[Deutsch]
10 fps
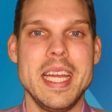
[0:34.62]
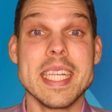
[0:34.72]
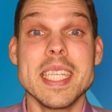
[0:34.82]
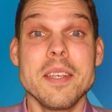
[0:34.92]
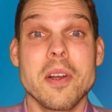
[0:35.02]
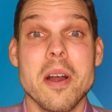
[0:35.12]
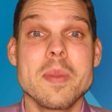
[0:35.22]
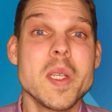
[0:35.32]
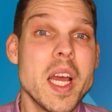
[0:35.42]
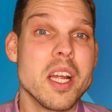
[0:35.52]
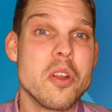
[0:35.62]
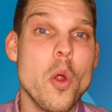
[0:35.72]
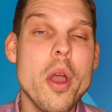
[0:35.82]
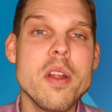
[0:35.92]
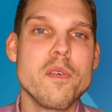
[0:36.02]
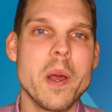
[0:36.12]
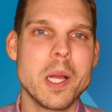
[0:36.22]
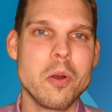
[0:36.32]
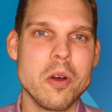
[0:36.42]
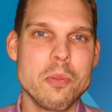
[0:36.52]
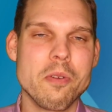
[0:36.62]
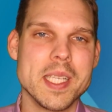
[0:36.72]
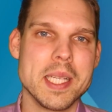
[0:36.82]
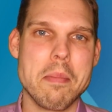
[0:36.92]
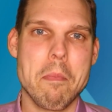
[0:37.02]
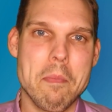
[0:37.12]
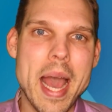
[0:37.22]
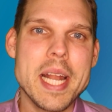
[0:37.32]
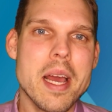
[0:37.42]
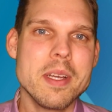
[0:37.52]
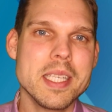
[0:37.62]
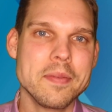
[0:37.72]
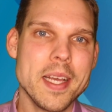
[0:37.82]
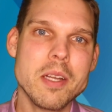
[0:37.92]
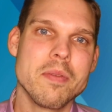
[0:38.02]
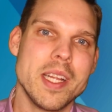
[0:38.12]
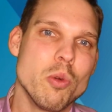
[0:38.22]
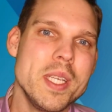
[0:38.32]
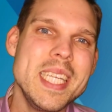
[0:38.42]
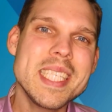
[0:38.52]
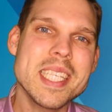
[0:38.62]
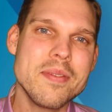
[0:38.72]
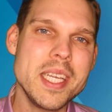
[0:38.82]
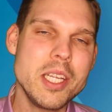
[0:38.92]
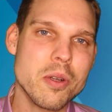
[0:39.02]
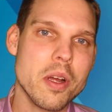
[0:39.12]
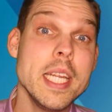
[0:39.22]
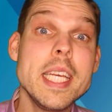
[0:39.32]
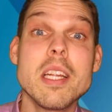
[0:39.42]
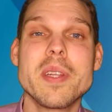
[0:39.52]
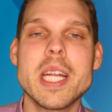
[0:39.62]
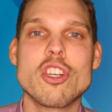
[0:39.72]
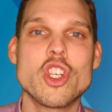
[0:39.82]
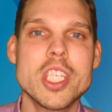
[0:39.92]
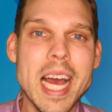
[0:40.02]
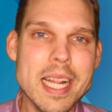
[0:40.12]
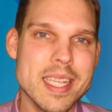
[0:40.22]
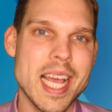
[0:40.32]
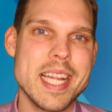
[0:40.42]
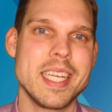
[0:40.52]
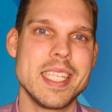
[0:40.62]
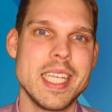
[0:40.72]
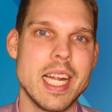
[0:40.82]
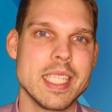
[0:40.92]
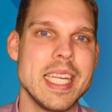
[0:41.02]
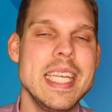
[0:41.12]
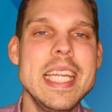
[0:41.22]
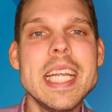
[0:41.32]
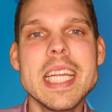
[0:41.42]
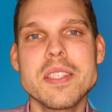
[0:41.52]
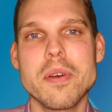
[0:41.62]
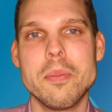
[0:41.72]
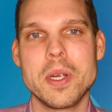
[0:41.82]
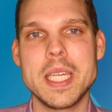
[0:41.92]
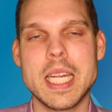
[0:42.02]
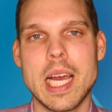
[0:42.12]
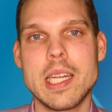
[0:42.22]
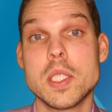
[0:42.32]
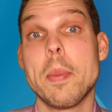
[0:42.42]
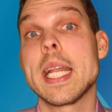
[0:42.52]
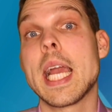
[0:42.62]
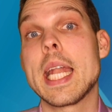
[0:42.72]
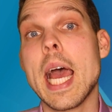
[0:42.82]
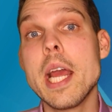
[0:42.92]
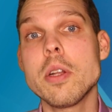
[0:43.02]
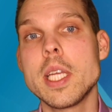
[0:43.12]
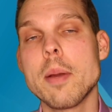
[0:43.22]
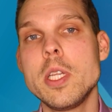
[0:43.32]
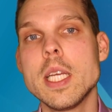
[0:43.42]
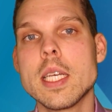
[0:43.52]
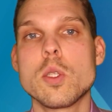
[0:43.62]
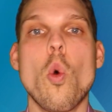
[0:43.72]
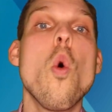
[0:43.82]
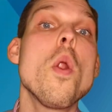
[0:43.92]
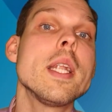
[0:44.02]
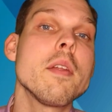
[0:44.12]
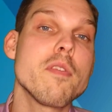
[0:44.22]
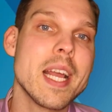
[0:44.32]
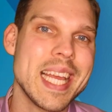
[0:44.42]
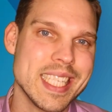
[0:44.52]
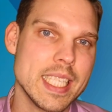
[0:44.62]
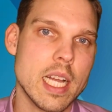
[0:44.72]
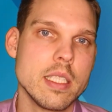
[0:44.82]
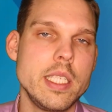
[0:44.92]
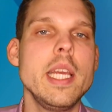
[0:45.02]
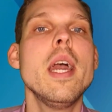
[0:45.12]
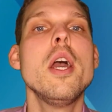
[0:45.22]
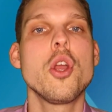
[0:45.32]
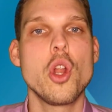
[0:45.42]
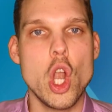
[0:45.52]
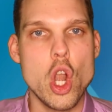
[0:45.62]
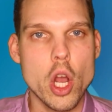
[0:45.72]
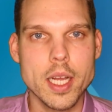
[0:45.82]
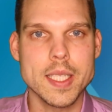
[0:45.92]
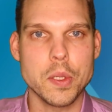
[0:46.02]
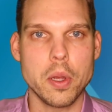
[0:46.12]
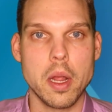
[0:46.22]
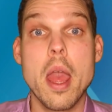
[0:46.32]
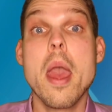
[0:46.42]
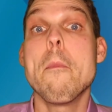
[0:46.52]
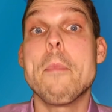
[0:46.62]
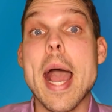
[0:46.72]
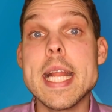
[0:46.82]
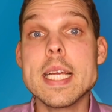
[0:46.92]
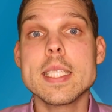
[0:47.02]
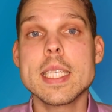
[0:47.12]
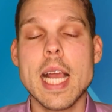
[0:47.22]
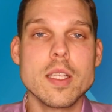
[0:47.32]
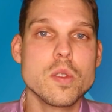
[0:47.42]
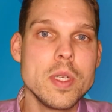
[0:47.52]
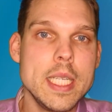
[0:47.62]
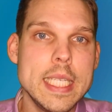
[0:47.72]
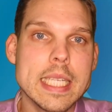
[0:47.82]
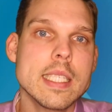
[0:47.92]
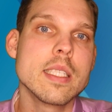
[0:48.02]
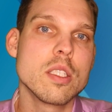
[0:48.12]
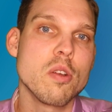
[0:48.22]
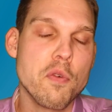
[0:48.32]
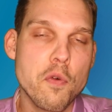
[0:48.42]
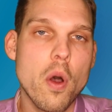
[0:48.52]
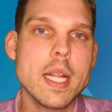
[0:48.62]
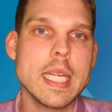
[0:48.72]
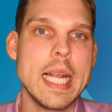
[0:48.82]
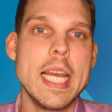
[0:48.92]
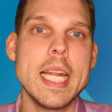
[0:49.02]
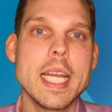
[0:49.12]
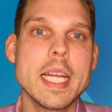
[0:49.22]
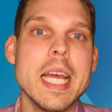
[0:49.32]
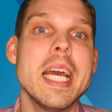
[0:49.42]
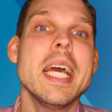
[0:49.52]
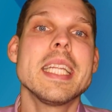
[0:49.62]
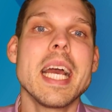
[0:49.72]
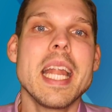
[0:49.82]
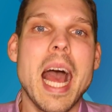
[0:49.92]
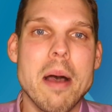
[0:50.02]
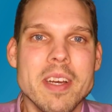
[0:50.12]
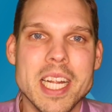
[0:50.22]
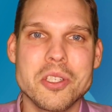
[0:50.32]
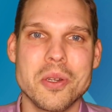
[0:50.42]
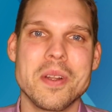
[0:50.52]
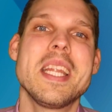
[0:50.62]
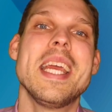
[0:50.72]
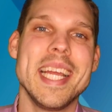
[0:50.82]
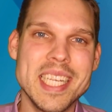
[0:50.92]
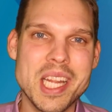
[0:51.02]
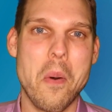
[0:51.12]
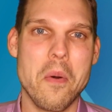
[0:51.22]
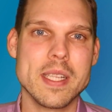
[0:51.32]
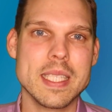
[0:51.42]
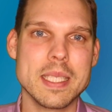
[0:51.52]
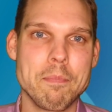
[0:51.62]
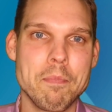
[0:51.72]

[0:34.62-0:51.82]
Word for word: Herzlich willkommen zu einer neuen Folge Grundbuchwissen. Mein Name ist Sven und wenn du dieses Video noch nicht auf deiner Startseite gesehen hast, dann liegt das womöglich daran, dass du meinen Kanal noch nicht abonniert hast und vergessen hast, die Glocke zu drücken. Beides kannst du jetzt sofort erledigen, dann haben wir das schon hinter uns.